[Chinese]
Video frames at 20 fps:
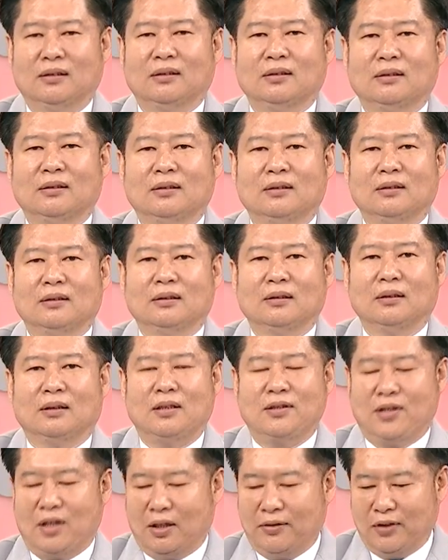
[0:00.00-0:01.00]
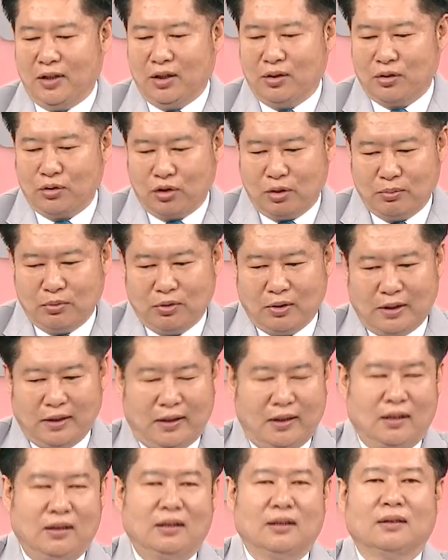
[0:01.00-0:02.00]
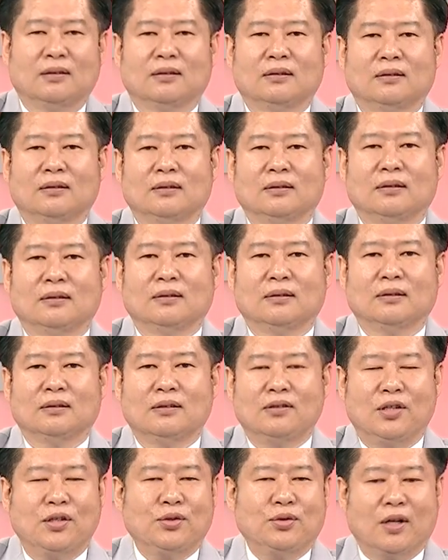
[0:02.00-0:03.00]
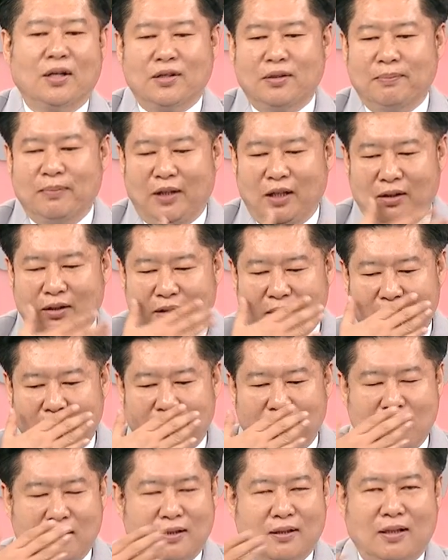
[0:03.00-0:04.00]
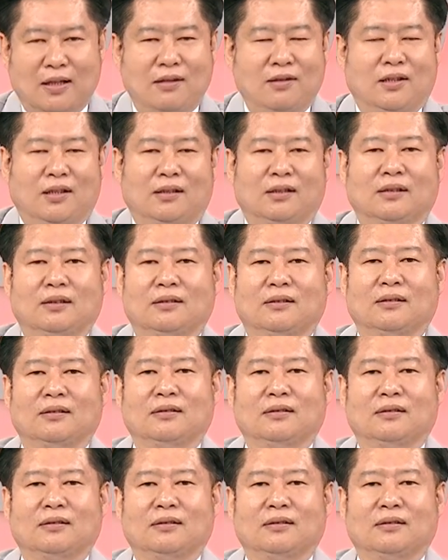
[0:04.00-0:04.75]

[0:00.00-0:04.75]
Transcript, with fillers: 的，你缴费用我全部还给你，这句话是没有一个分析师敢讲的。